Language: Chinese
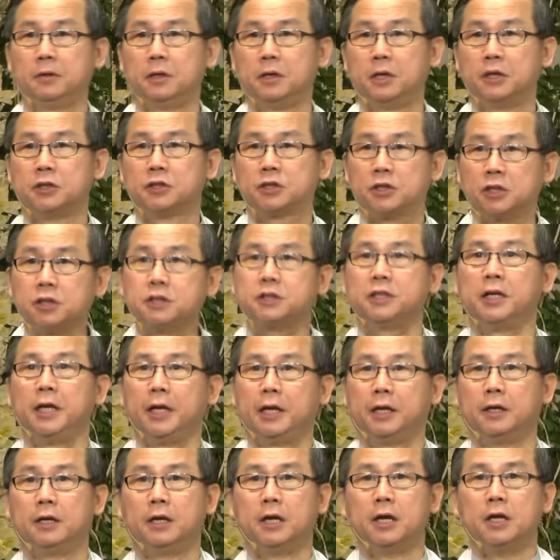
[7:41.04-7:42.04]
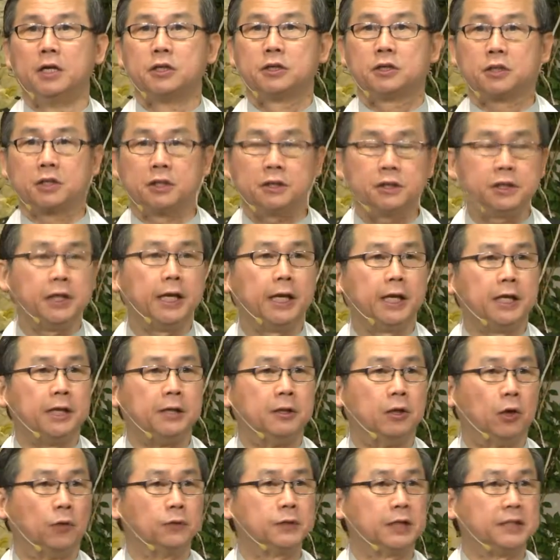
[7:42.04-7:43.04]
十诫、十诫里
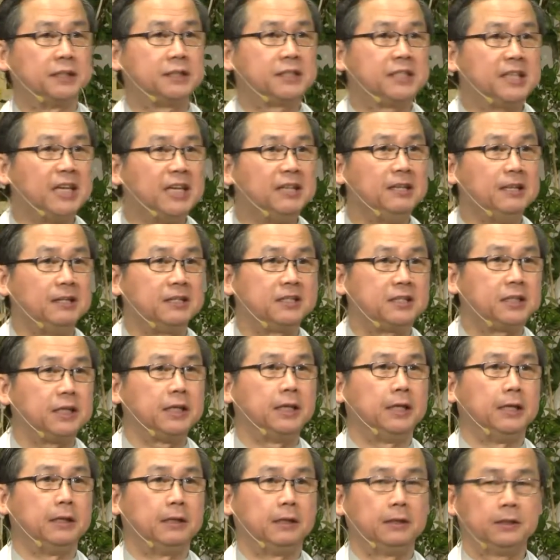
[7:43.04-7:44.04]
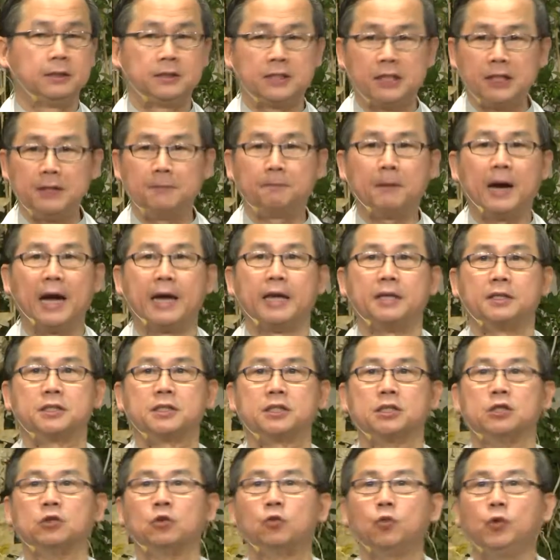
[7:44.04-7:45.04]
头的敬祭祭拜，
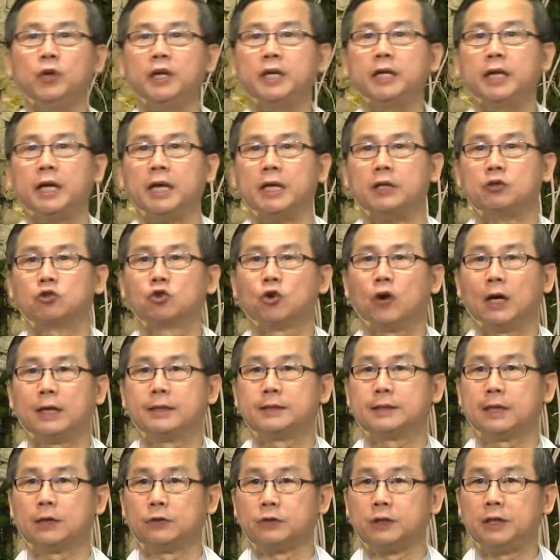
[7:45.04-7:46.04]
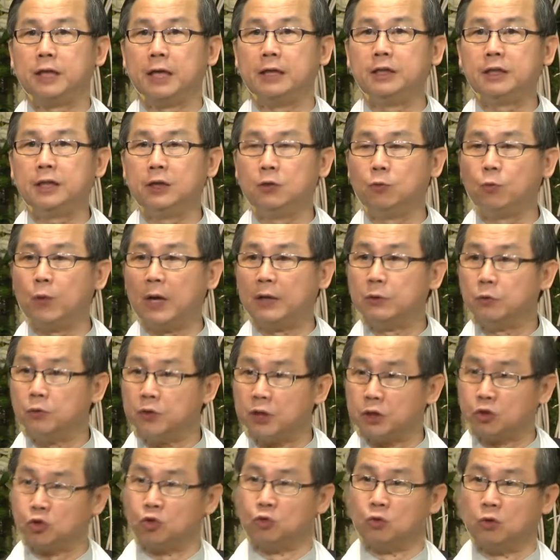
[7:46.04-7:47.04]
只归给创造天地万物的
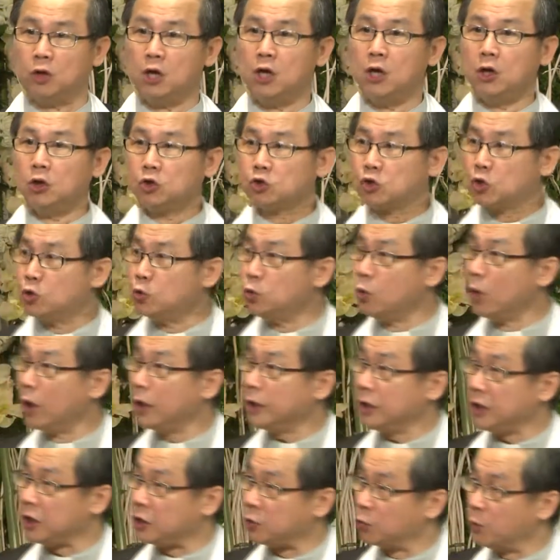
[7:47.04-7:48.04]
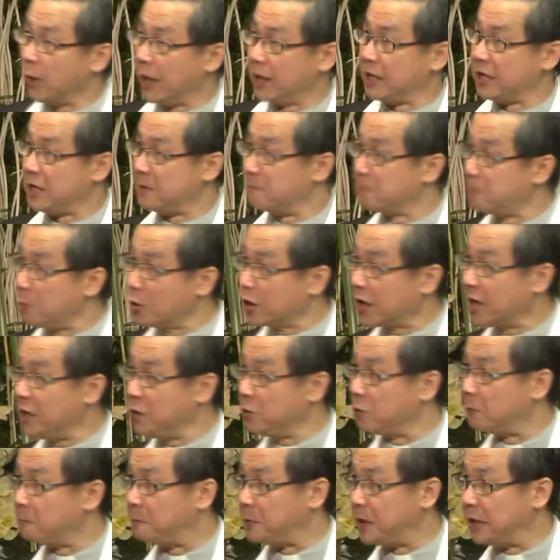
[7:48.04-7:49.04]
主，除我以外，你不可以有
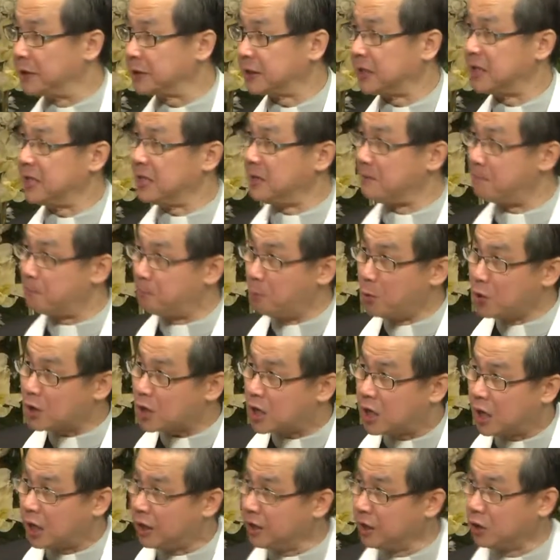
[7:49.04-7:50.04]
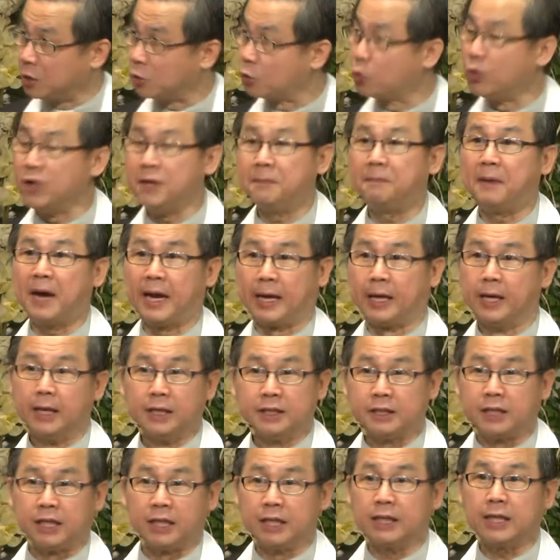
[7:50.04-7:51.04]
别神，你不可以跪拜
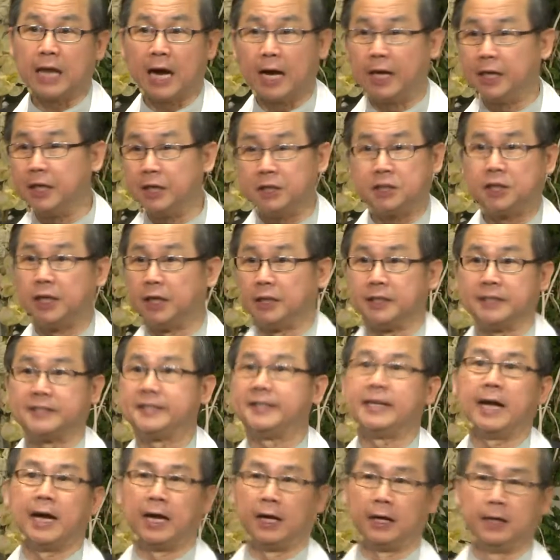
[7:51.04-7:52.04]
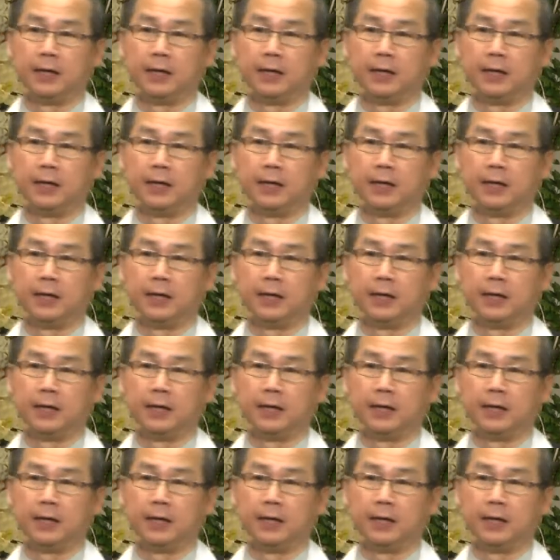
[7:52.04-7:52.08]
其他一切的像，